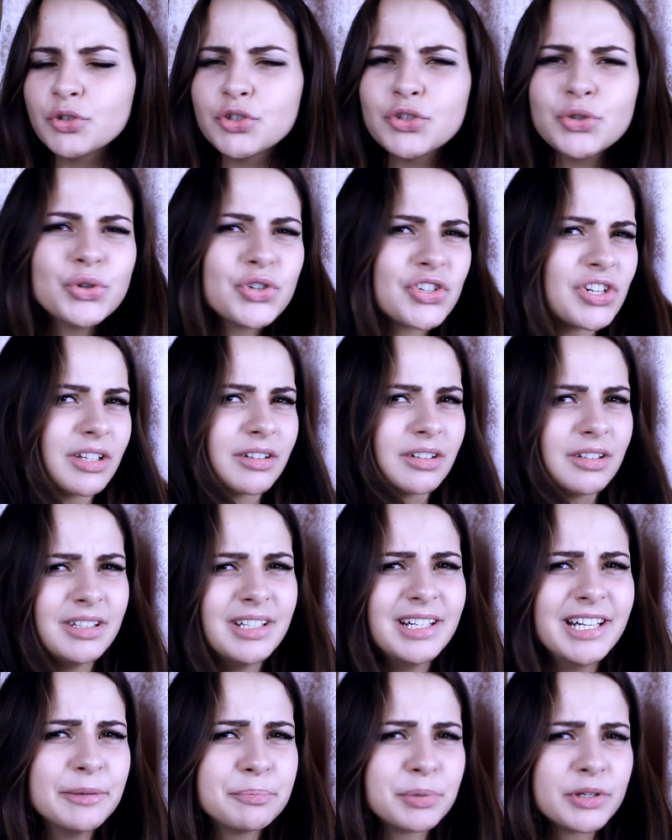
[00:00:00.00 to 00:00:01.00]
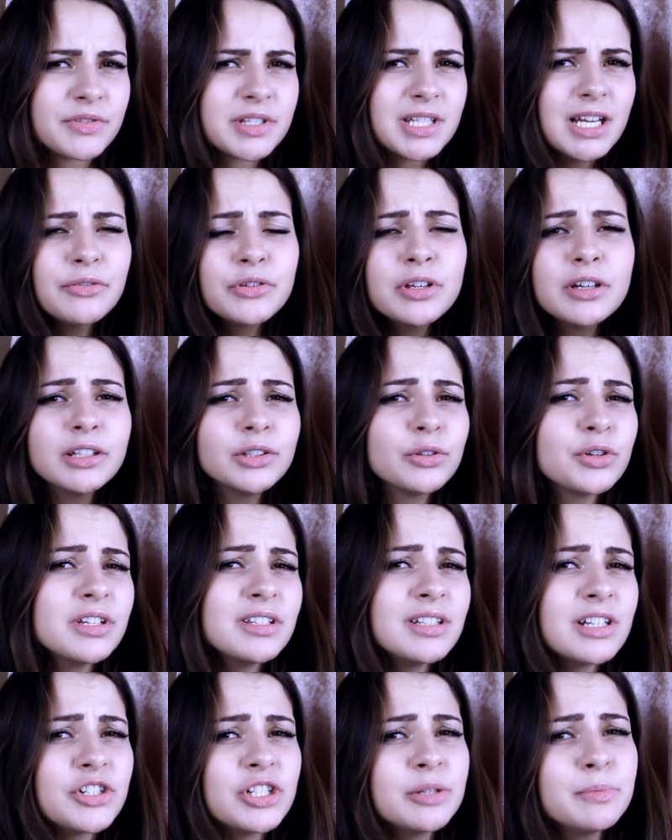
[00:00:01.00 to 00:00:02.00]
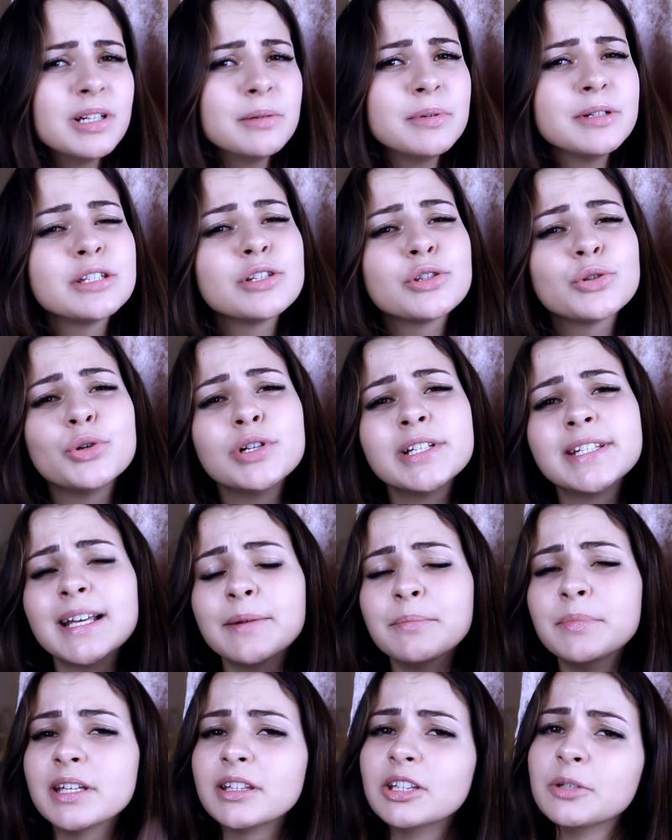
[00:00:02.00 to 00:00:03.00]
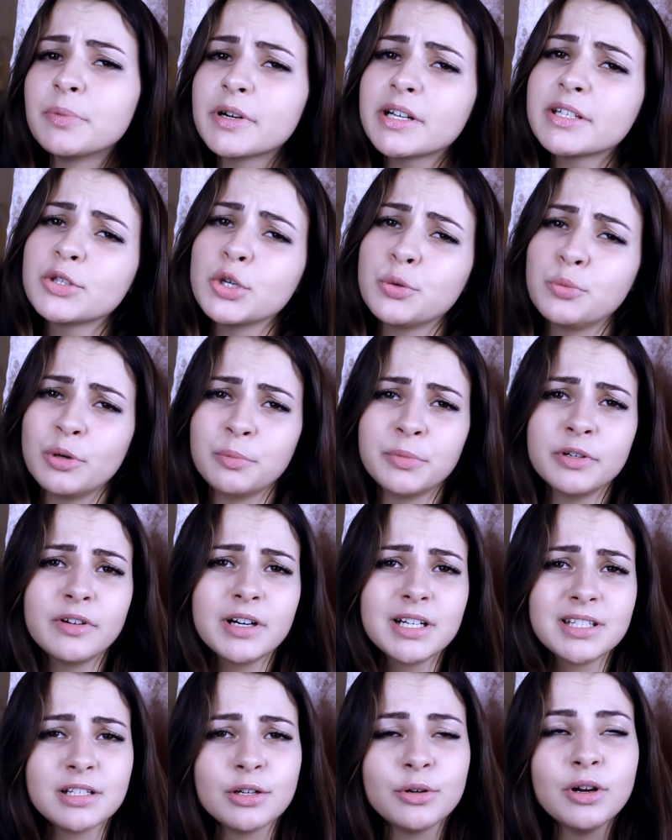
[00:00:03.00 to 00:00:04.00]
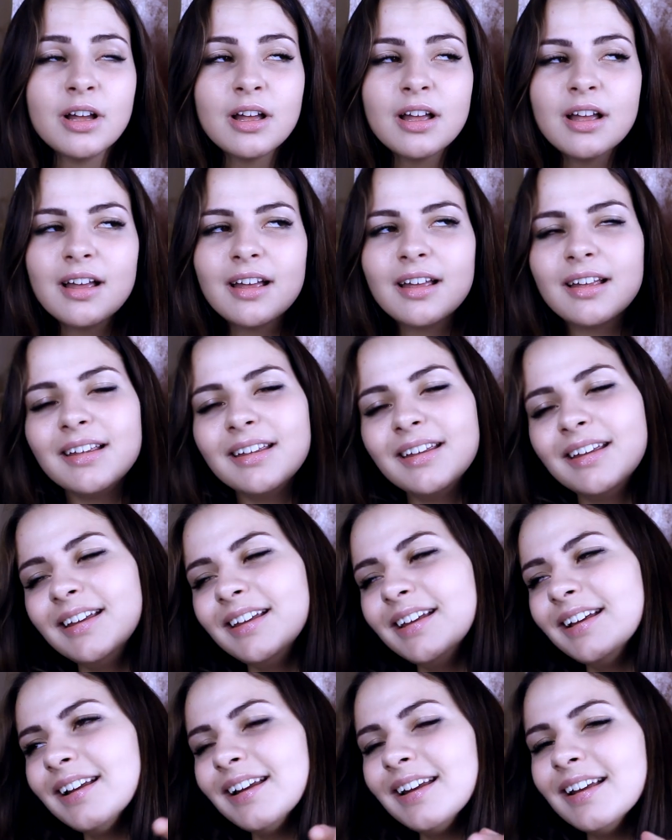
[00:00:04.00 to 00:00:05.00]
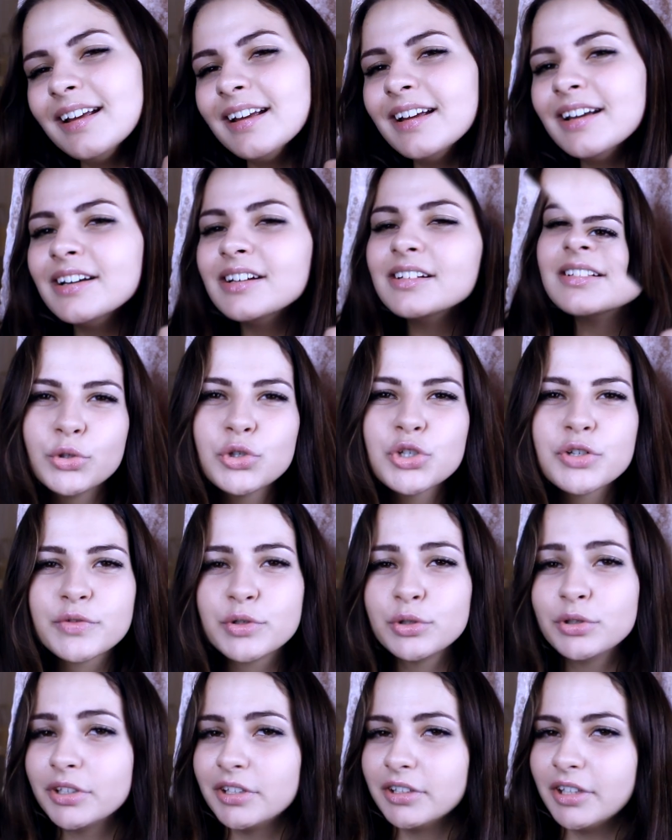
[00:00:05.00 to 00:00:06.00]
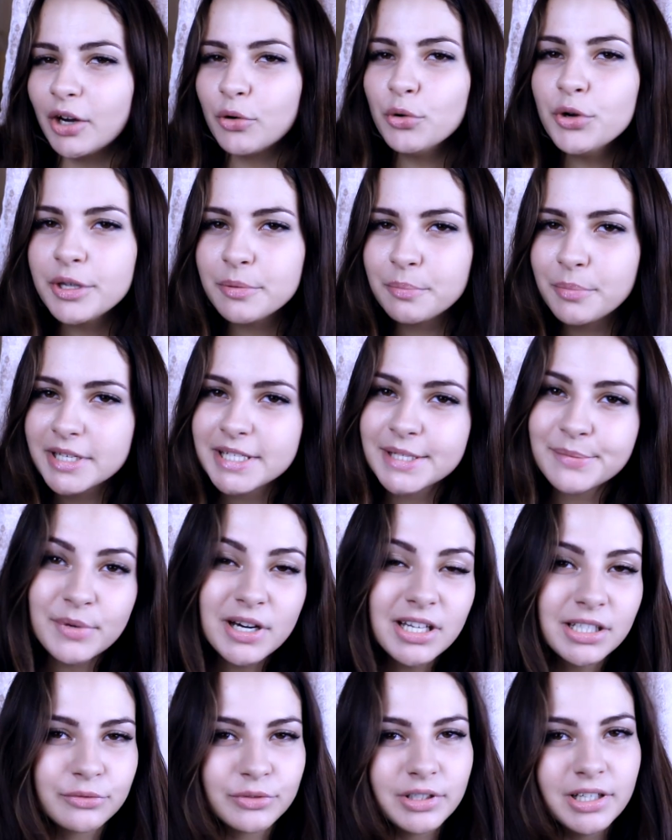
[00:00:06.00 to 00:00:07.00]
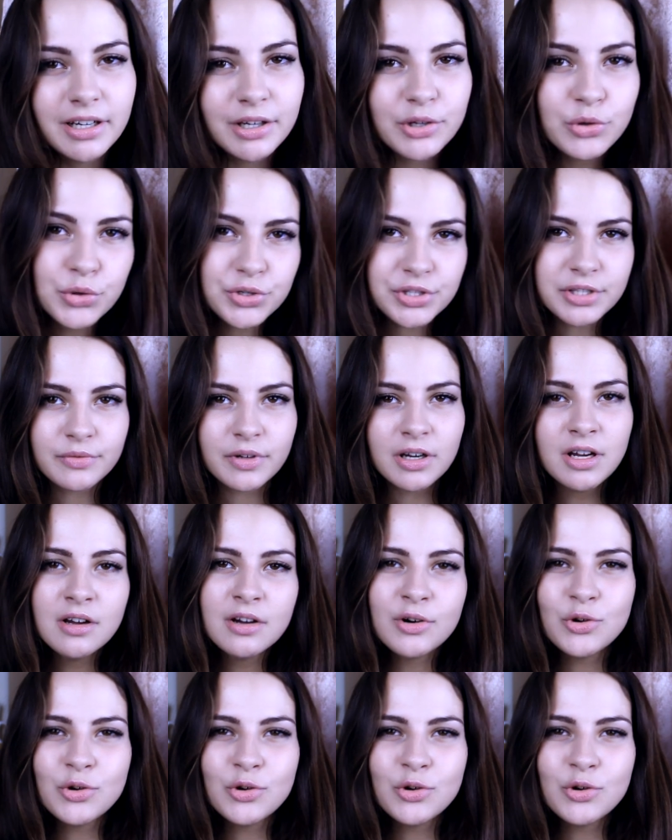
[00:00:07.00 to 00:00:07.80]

Но что же это, нелепые вставки, которые не должны были быть столь заметны простому обывателю? Или кто же все-таки такой Басманов для Грозного?